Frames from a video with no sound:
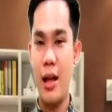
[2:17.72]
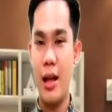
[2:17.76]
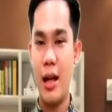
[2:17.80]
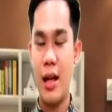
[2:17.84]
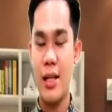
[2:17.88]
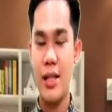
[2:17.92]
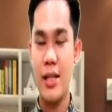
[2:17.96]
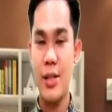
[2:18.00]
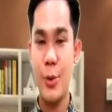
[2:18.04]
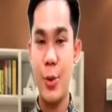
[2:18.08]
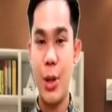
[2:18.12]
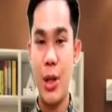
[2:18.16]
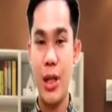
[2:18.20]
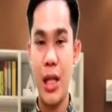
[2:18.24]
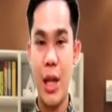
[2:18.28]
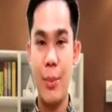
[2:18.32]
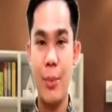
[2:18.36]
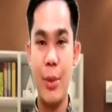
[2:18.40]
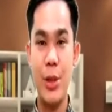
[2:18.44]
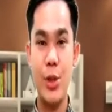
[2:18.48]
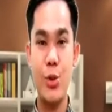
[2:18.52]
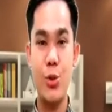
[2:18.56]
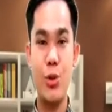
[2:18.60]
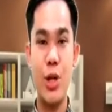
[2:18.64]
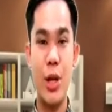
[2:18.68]
Kekasih Tuhan
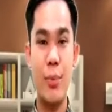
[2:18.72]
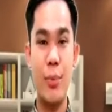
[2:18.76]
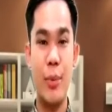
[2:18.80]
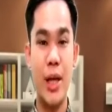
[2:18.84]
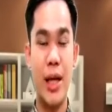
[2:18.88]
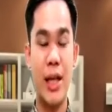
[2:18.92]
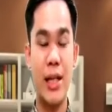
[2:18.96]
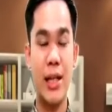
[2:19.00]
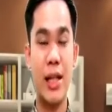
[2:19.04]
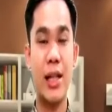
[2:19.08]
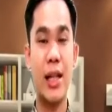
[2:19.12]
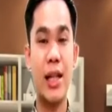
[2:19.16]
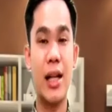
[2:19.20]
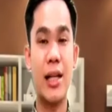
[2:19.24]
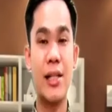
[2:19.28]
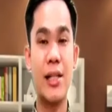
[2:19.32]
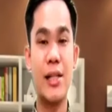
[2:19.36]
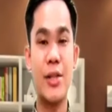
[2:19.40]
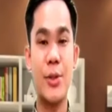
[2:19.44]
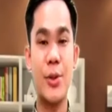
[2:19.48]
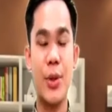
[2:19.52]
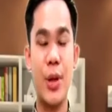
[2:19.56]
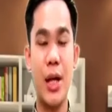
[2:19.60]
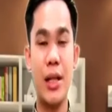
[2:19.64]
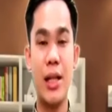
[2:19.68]
kami juga mengingatkan
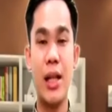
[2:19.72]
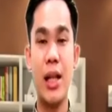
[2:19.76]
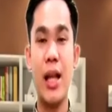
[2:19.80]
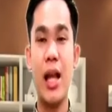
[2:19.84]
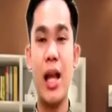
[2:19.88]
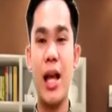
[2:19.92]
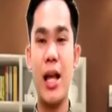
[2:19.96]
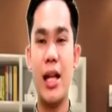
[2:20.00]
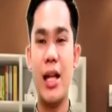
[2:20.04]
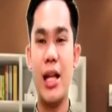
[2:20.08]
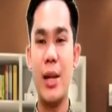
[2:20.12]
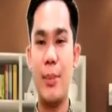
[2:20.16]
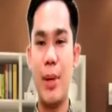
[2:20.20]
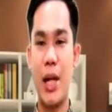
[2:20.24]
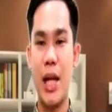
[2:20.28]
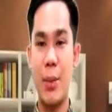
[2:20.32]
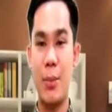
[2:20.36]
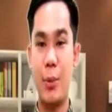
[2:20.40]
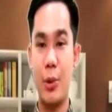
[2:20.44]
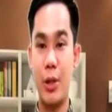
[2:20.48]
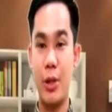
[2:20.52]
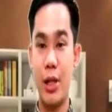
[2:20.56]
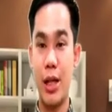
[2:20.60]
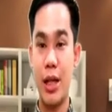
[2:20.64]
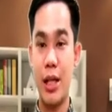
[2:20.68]
kekasih Tuhan,
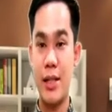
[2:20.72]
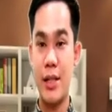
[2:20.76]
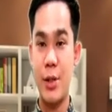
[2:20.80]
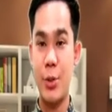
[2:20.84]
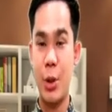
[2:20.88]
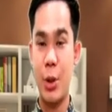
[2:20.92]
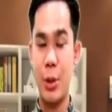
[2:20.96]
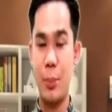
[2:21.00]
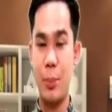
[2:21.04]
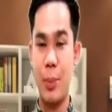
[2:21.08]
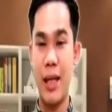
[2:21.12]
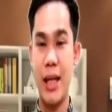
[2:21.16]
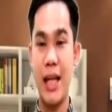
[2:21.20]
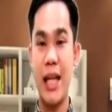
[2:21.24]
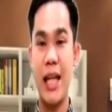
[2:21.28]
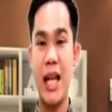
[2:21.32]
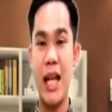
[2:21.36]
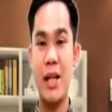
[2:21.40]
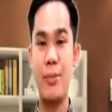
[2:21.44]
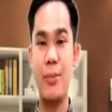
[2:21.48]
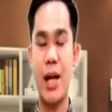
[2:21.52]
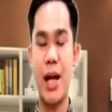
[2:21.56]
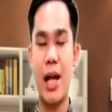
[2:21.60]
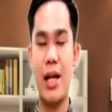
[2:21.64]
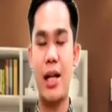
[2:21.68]
dimanapun kekasih Tuhan pergi
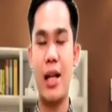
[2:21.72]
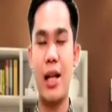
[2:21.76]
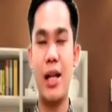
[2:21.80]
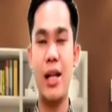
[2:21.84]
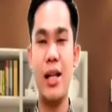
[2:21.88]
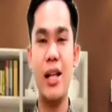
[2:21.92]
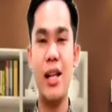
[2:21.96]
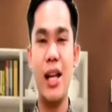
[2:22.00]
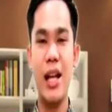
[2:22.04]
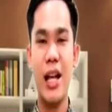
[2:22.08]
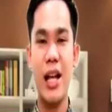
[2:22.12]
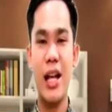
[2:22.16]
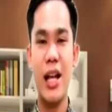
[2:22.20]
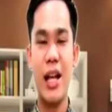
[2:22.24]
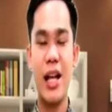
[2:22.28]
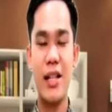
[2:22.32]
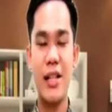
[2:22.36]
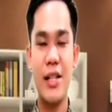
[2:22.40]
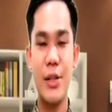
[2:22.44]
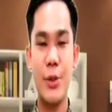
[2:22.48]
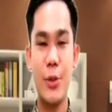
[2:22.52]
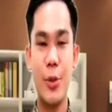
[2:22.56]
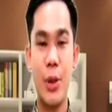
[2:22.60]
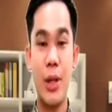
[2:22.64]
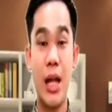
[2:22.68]
dan berada,
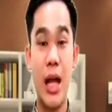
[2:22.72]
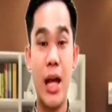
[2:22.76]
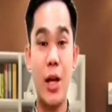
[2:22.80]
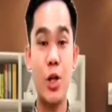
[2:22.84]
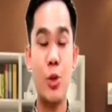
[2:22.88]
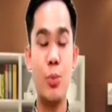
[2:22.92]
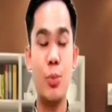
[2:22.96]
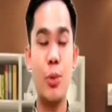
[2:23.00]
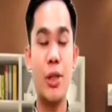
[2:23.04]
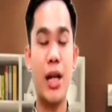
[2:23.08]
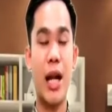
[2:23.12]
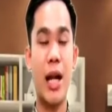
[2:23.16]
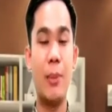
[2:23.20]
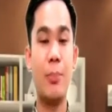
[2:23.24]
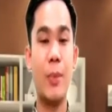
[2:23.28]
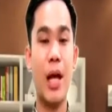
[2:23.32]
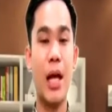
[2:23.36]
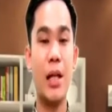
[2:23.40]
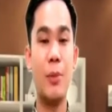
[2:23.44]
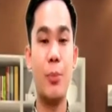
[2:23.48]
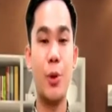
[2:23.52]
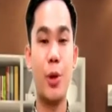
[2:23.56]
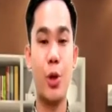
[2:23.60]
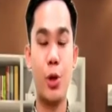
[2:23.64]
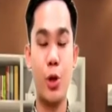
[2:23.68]
kekasih Tuhan harus
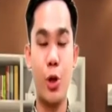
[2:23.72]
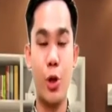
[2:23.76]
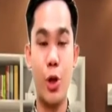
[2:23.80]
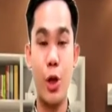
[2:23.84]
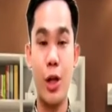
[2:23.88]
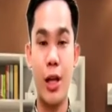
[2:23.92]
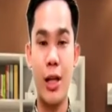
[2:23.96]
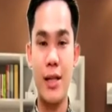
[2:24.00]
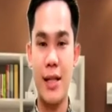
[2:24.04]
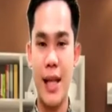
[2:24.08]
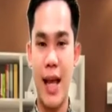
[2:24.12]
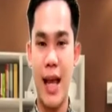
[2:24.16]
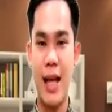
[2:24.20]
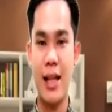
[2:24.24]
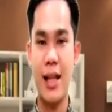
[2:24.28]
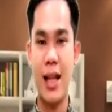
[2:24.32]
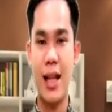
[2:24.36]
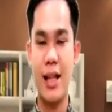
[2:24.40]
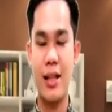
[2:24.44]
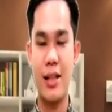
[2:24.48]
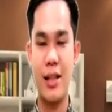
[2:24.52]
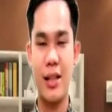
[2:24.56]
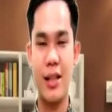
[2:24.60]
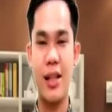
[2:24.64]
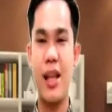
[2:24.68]
menerapkan protokol
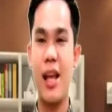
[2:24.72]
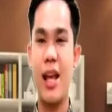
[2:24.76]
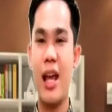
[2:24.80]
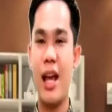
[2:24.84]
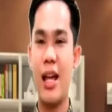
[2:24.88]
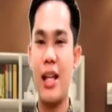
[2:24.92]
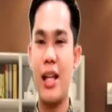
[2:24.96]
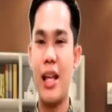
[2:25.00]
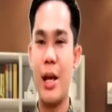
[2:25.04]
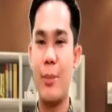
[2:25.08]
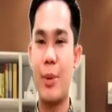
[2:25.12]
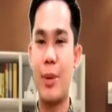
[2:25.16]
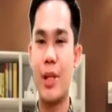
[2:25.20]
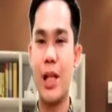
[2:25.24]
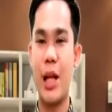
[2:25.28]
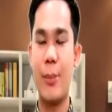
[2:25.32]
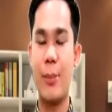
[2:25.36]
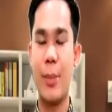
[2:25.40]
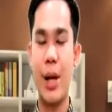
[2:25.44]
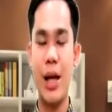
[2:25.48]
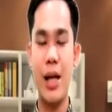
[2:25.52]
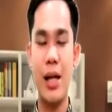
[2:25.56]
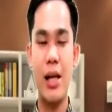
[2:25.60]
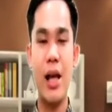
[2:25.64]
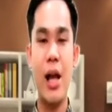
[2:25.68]
kesehatan. Yang
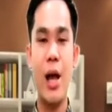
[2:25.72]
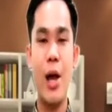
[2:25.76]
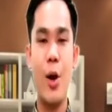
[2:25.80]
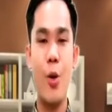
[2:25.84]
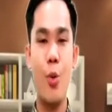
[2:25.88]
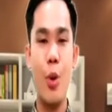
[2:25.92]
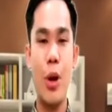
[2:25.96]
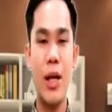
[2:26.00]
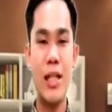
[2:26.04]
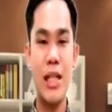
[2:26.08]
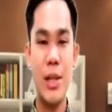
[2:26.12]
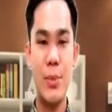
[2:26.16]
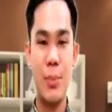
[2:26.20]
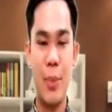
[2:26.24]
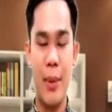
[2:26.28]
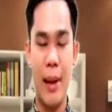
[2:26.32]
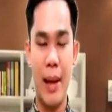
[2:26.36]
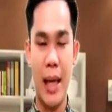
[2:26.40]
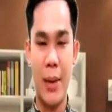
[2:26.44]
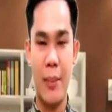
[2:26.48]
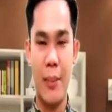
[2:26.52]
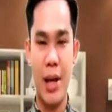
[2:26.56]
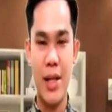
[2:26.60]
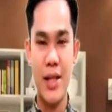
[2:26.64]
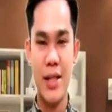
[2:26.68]
pertama, wajib
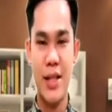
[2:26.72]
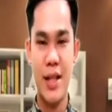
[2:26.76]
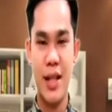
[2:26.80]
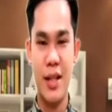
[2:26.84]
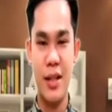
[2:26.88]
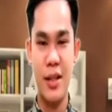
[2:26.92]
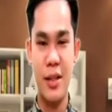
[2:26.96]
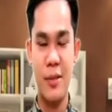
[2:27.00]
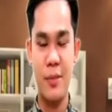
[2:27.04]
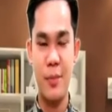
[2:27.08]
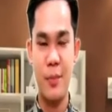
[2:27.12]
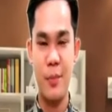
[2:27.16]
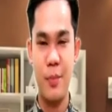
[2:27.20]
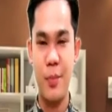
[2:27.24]
memakai masker.